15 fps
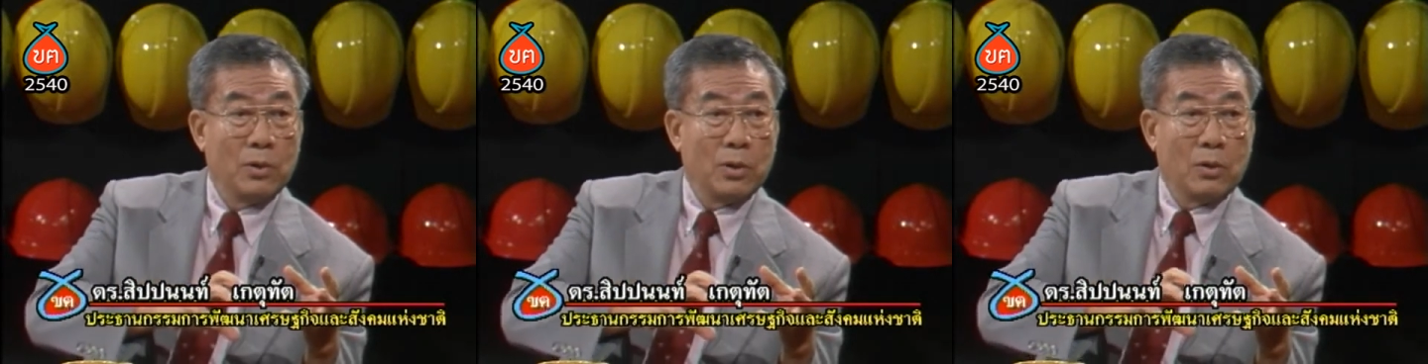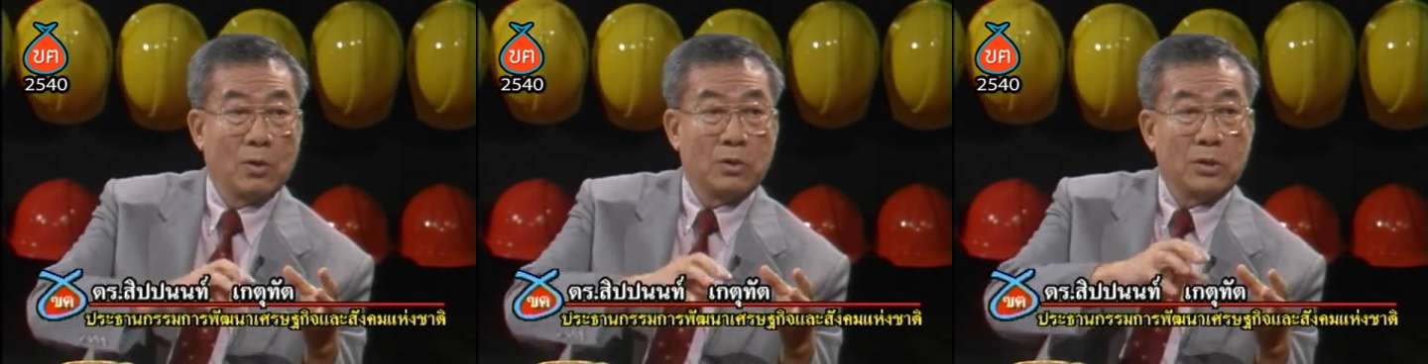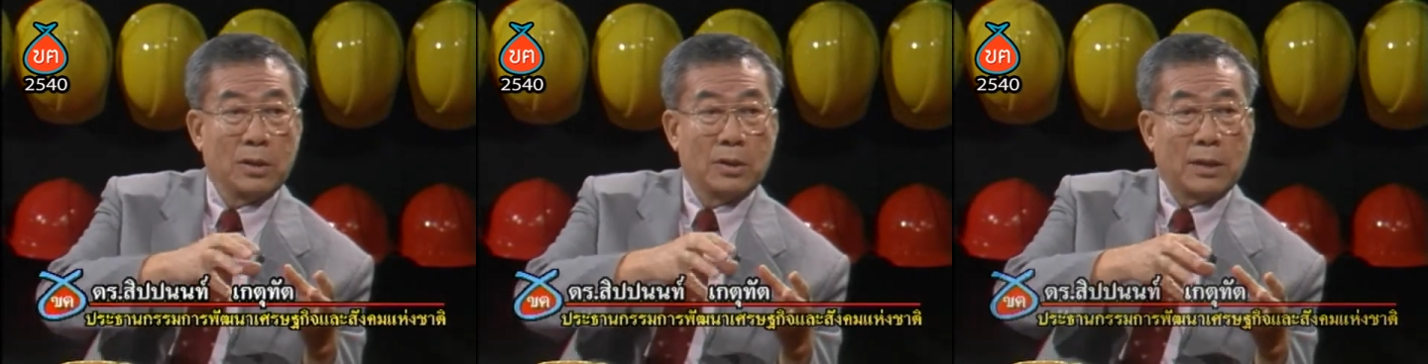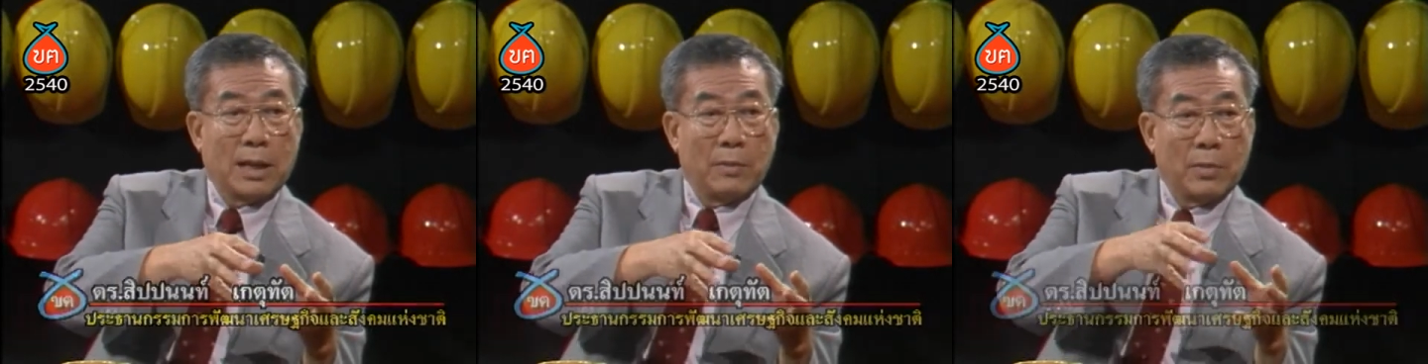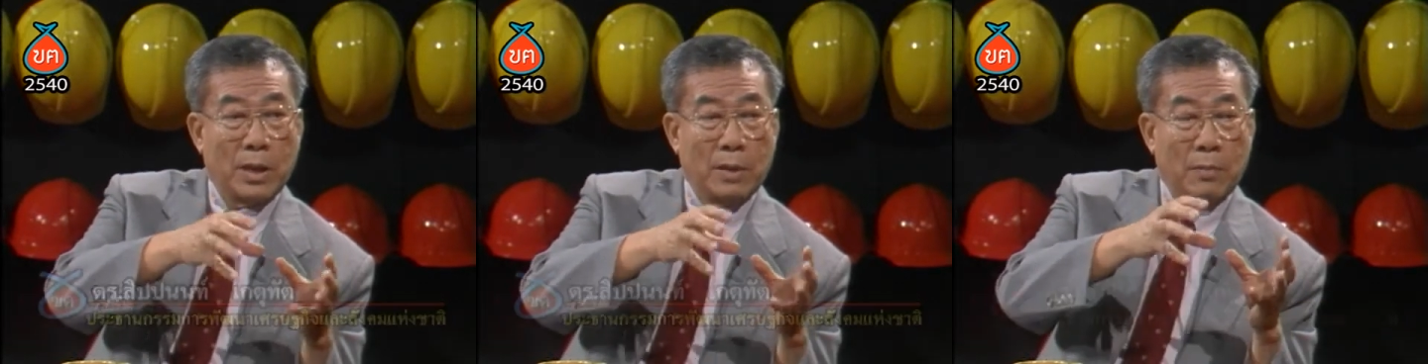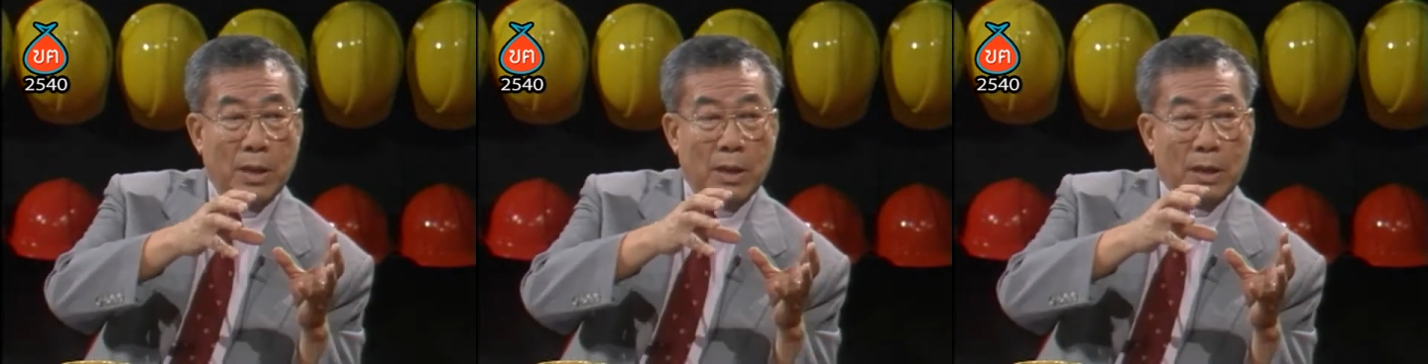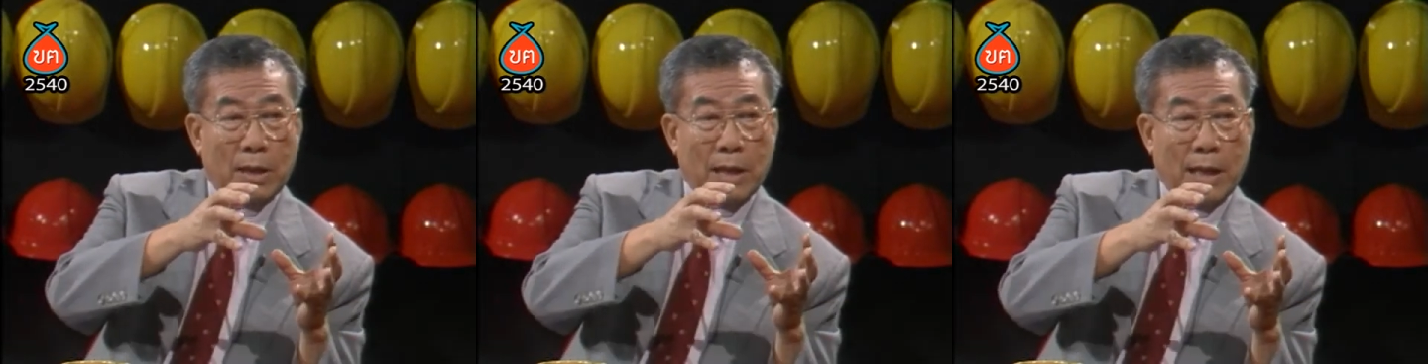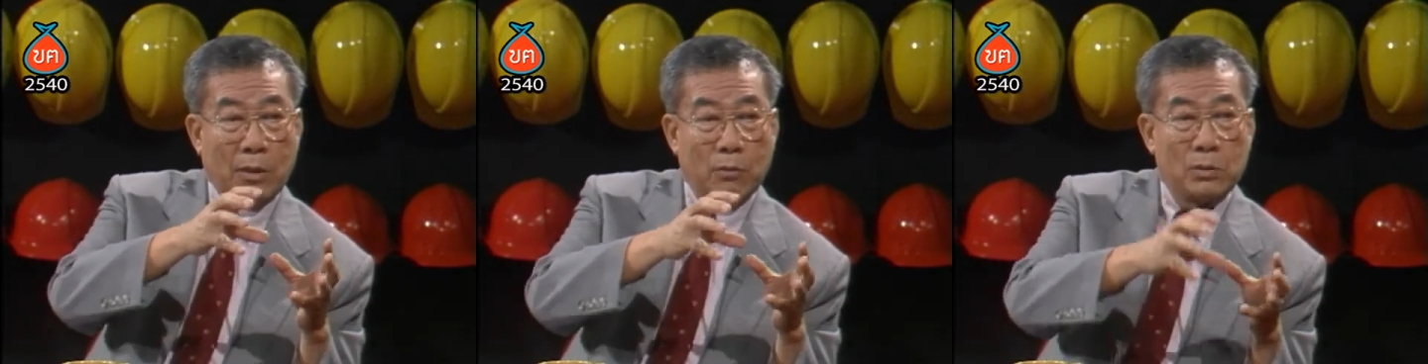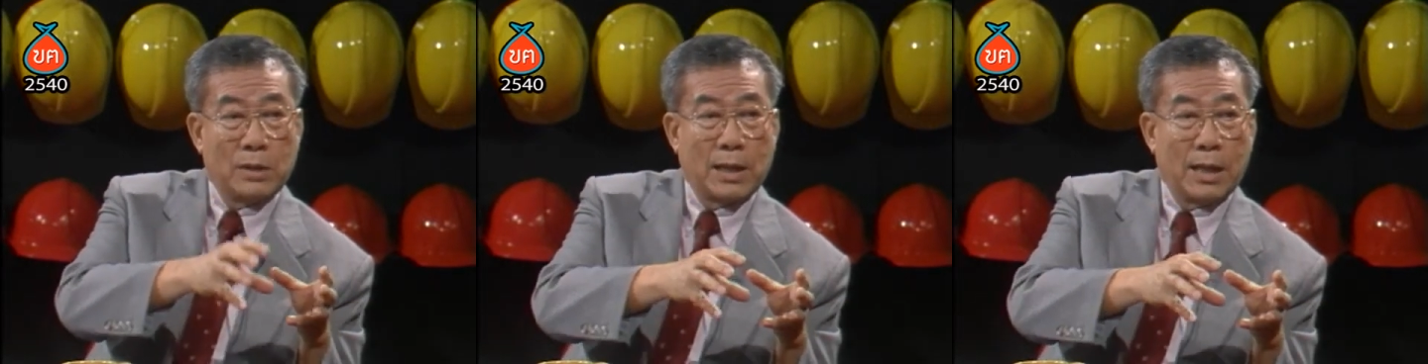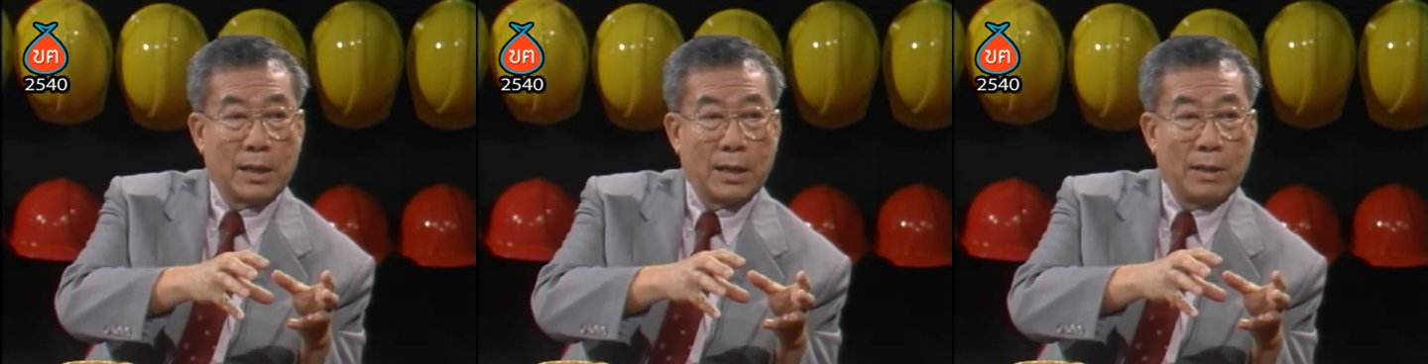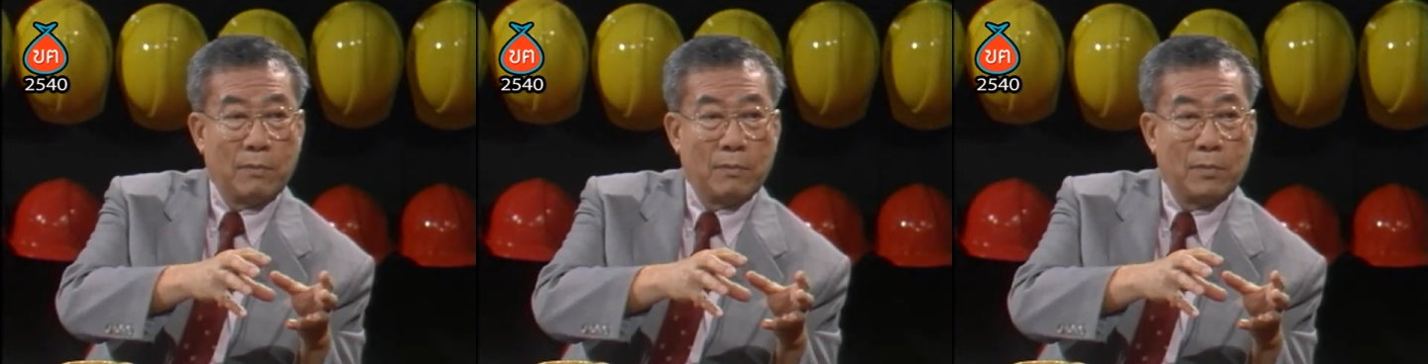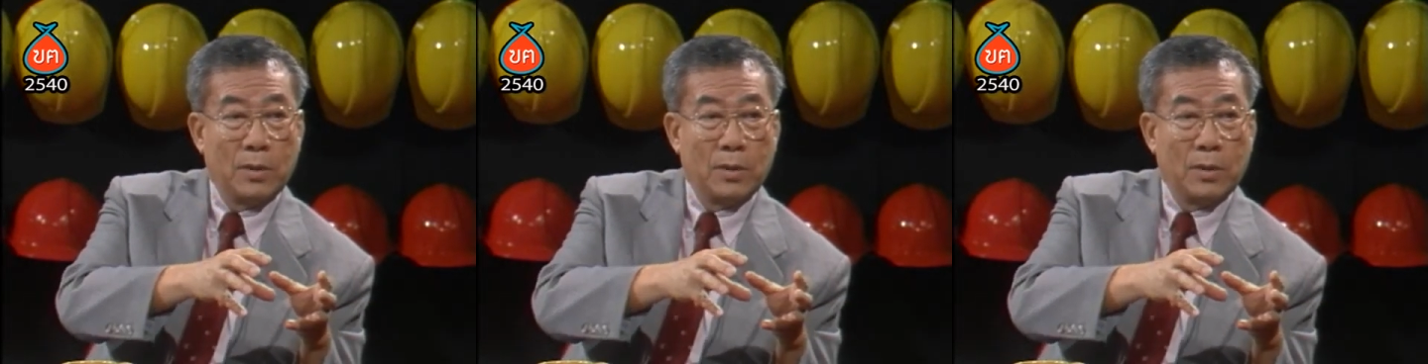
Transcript: ก็จึงทำให้เป็นขนาดอุตสาหกรรม